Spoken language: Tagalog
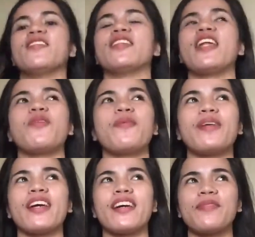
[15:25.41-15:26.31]
Ang ah, dalawa
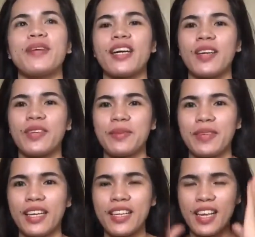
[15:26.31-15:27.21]
pala, pangalawa na
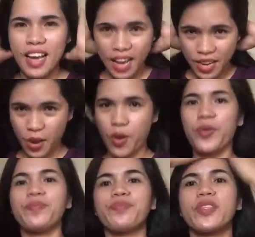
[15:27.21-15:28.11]
pala. I
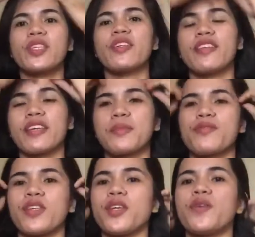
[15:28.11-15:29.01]
hope you like
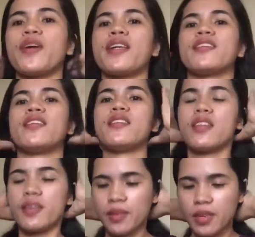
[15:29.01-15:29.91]
my video and then
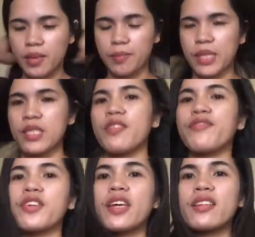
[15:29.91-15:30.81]
please don't
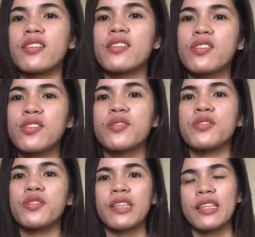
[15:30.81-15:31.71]
forget to
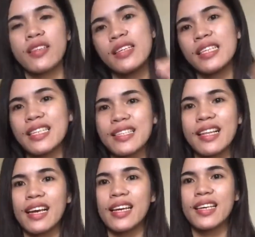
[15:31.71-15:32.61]
hit
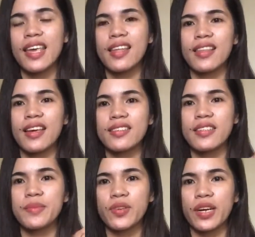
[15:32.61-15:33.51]
the like and then
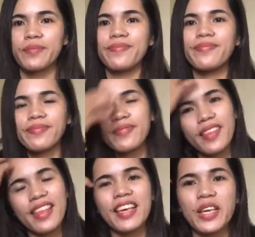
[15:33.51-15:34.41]
subscribe.
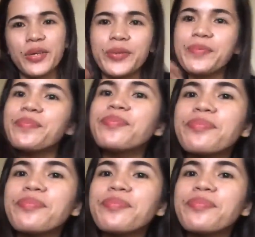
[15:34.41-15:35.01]
Thank you.